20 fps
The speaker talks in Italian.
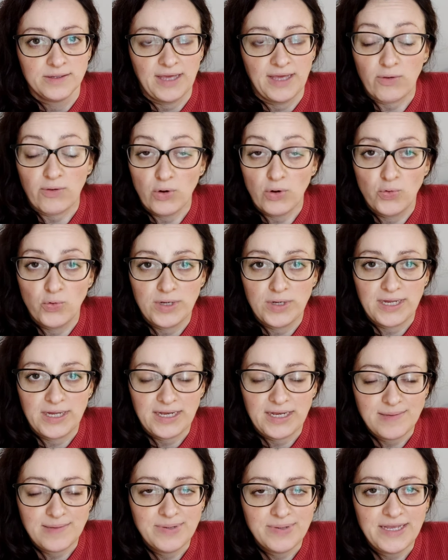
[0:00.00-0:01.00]
Ecco alcuni
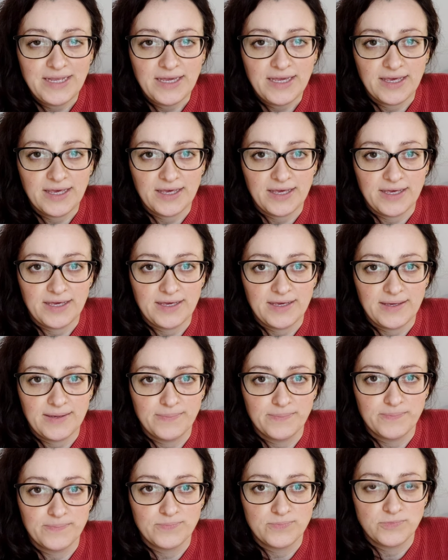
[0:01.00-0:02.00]
libri che
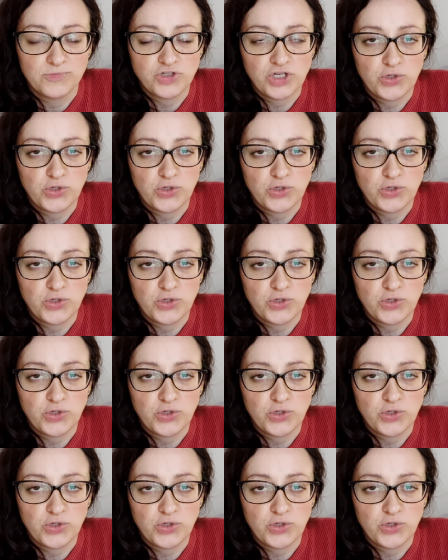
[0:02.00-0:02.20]
mh,